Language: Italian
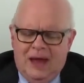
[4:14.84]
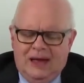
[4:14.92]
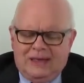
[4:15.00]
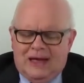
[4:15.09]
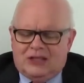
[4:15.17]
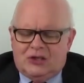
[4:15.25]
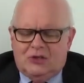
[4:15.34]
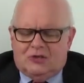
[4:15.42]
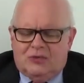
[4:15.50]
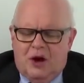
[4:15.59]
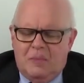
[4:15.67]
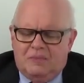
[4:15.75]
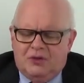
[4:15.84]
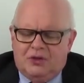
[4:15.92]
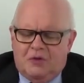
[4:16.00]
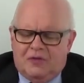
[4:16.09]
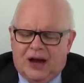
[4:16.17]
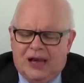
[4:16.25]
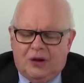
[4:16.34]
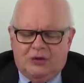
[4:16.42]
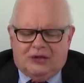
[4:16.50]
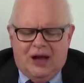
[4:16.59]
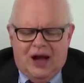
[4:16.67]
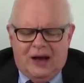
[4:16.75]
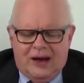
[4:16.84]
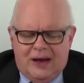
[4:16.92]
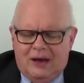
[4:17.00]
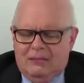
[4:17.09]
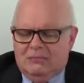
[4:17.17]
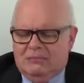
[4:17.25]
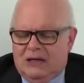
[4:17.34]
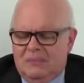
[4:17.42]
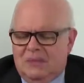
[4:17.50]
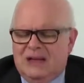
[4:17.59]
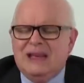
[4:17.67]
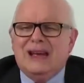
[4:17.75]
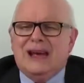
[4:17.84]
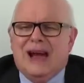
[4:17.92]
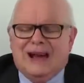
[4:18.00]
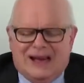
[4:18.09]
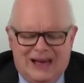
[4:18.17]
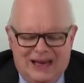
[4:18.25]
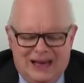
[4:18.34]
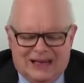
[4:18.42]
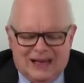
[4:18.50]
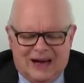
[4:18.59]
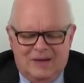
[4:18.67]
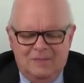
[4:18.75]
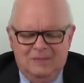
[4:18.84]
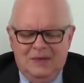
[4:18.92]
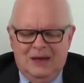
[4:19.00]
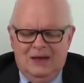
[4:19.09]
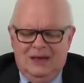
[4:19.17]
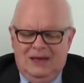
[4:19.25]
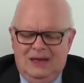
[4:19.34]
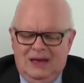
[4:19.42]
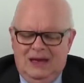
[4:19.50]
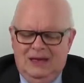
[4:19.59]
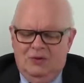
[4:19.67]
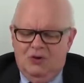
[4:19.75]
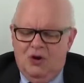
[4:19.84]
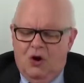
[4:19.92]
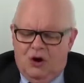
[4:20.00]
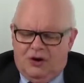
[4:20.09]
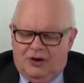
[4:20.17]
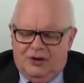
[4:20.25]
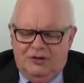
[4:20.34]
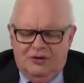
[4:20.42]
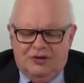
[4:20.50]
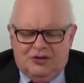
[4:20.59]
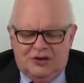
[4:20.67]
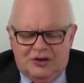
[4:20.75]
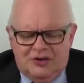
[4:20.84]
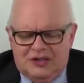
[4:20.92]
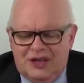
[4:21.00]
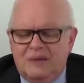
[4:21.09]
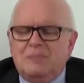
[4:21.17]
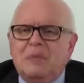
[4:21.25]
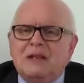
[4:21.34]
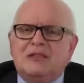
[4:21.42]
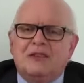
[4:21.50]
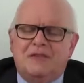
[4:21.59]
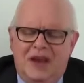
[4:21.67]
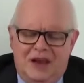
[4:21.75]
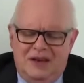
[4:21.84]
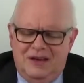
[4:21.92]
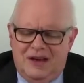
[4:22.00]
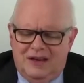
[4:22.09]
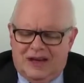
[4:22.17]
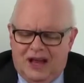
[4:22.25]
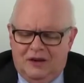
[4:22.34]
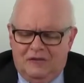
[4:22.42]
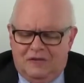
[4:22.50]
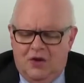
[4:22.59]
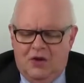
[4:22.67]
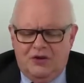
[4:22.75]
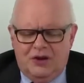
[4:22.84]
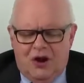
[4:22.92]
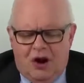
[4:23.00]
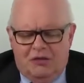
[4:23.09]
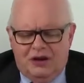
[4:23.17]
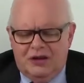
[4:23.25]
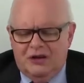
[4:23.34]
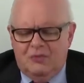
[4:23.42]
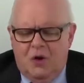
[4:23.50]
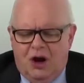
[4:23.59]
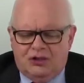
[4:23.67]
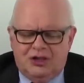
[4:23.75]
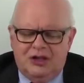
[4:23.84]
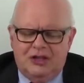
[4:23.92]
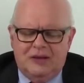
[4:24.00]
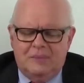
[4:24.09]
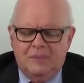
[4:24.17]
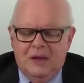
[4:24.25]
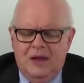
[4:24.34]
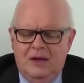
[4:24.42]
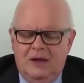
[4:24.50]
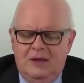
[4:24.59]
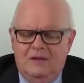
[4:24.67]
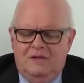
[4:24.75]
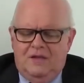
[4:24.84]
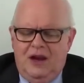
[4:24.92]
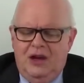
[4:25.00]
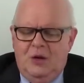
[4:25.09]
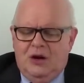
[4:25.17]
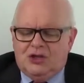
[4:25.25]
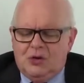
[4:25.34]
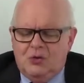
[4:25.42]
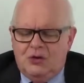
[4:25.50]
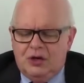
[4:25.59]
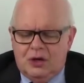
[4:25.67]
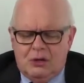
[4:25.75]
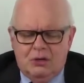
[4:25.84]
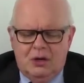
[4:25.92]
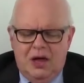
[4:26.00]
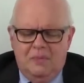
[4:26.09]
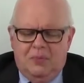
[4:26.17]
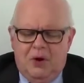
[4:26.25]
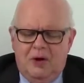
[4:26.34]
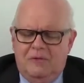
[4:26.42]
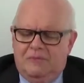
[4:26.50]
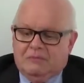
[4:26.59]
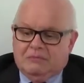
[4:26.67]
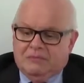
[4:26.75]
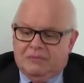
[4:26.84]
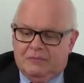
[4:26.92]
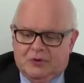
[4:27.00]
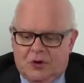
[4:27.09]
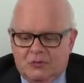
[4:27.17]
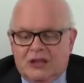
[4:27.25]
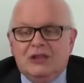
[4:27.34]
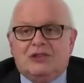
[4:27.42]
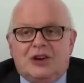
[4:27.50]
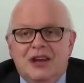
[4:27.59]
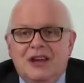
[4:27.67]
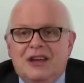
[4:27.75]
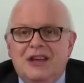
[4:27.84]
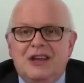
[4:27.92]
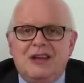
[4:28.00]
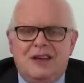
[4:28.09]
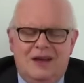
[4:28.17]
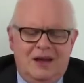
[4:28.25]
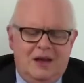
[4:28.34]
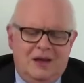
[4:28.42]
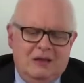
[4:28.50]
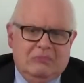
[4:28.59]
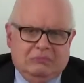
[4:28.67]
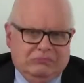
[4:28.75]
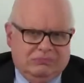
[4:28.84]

Adesso Trump dovrà lottare in maniera accanita in New York, New Jersey, Pennsylvania, California, Oregon, Washington, fino a giugno e poi con intrighi e